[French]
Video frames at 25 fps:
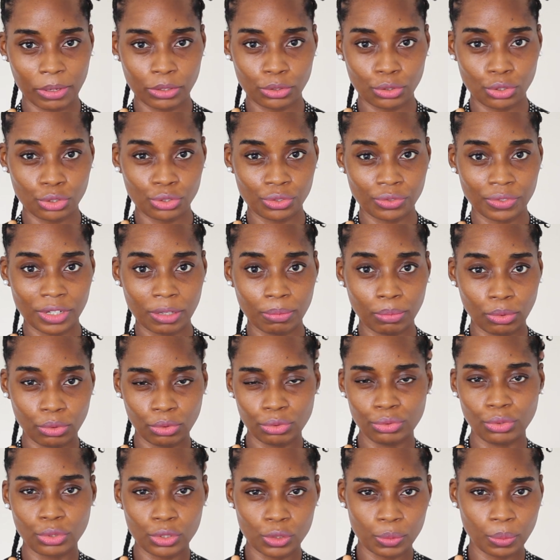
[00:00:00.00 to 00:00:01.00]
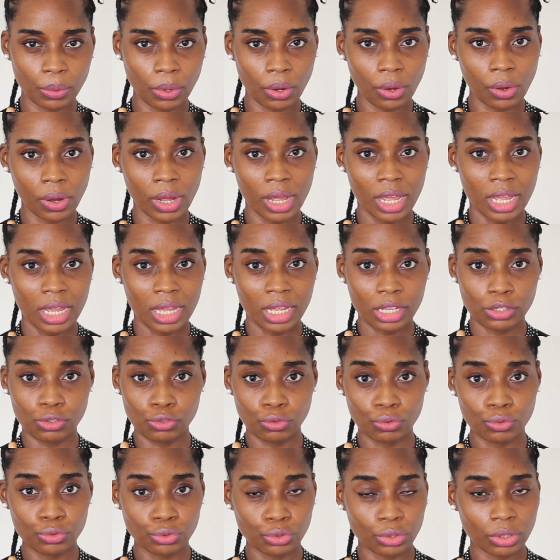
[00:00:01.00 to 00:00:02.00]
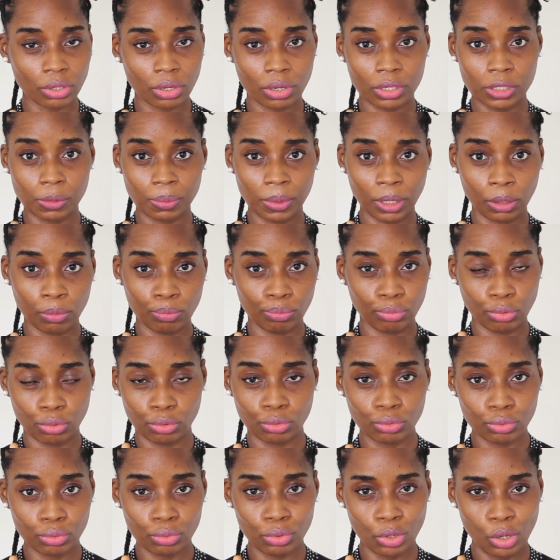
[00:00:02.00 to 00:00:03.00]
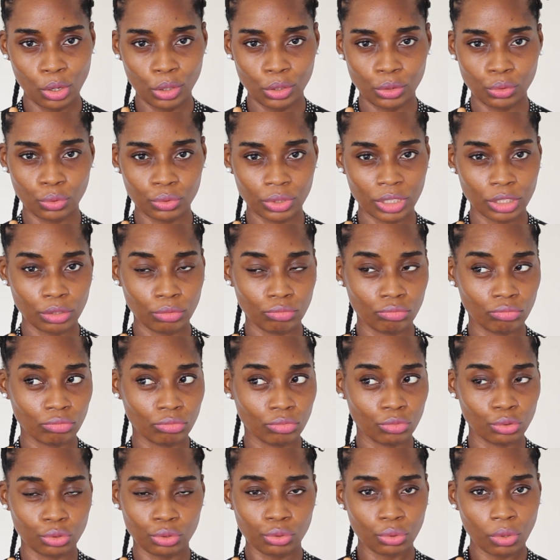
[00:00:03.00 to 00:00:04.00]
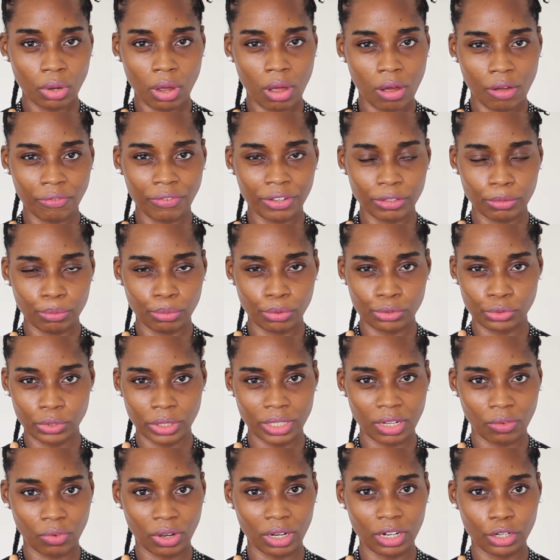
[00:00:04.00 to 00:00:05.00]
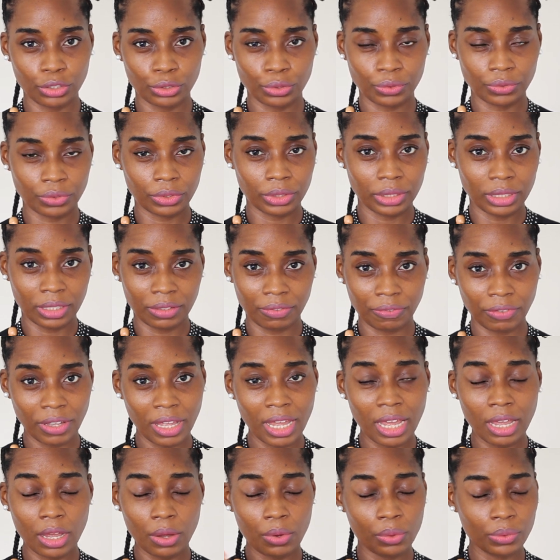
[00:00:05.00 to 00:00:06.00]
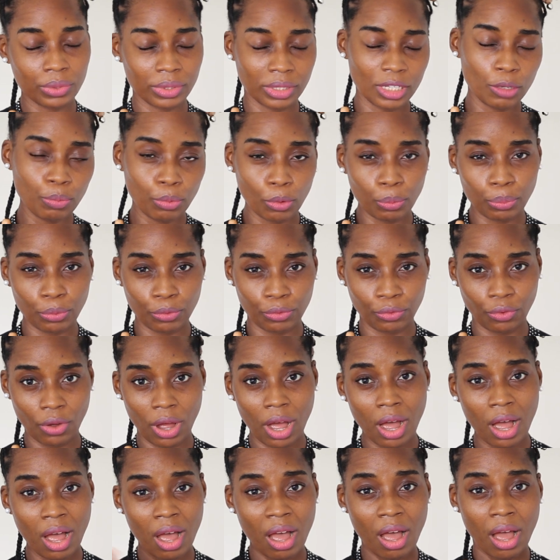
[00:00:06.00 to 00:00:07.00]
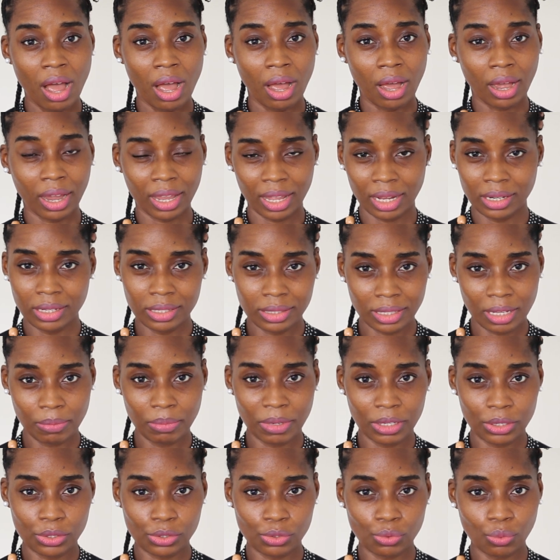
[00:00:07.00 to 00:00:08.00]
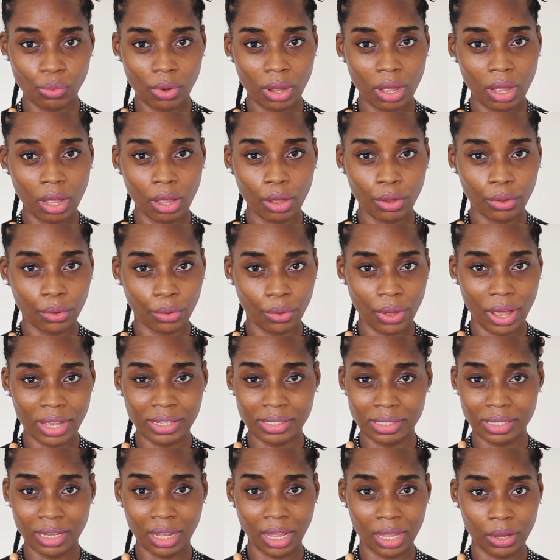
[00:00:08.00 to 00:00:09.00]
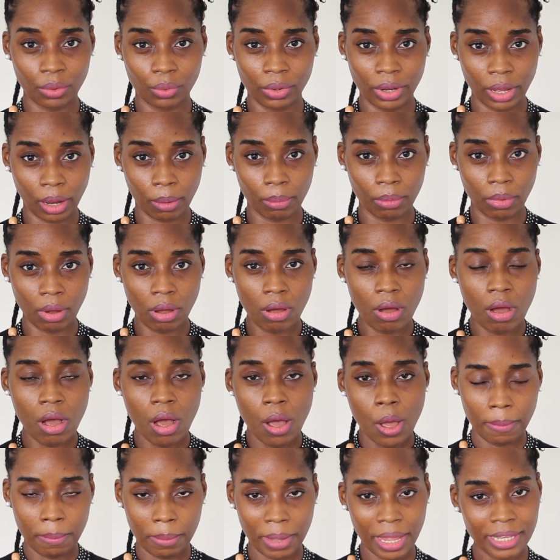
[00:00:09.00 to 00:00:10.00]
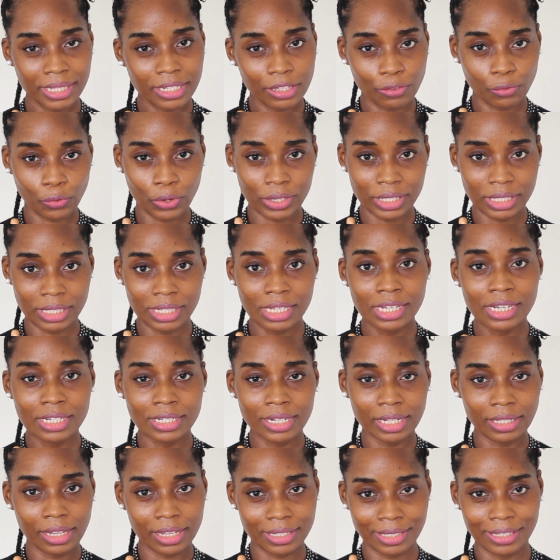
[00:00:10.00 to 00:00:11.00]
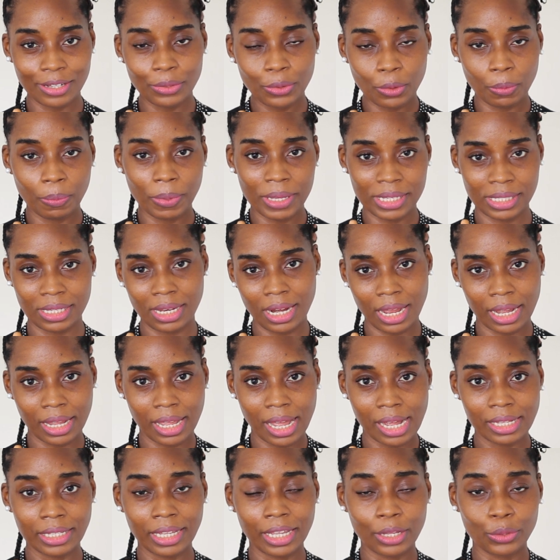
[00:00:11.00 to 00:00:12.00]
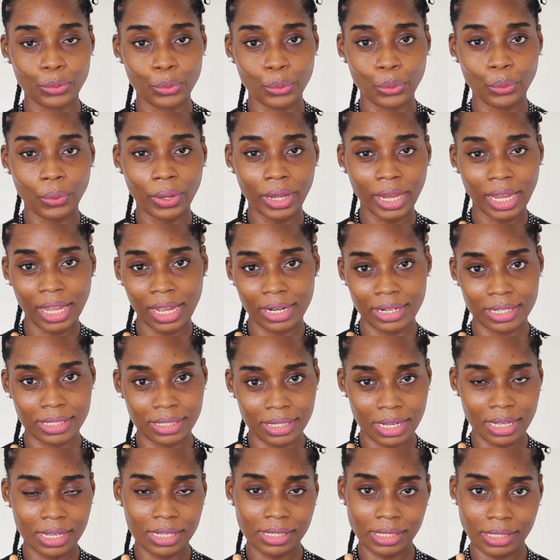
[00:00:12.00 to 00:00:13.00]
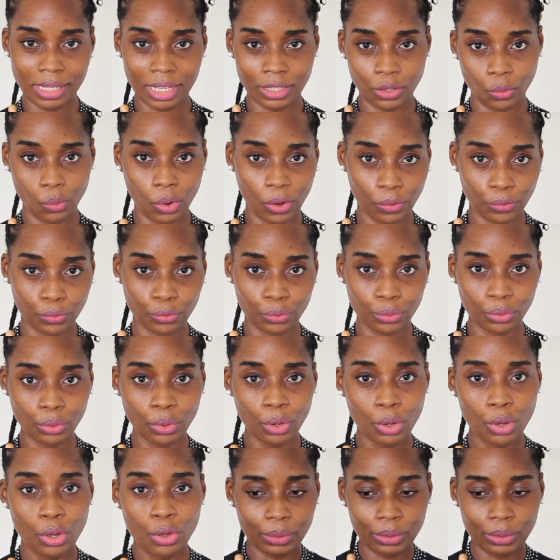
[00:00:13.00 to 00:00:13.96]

parce que je fais beaucoup de sport et du coup, je transpire beaucoup. Donc, j'ai toujours en fait besoin d'avoir les cheveux défaits aussi pour pouvoir réaliser mes soins euh, assez régulièrement. Mais cette fois-ci, j'ai décidé de baisser la garde et de réaliser cette coiffure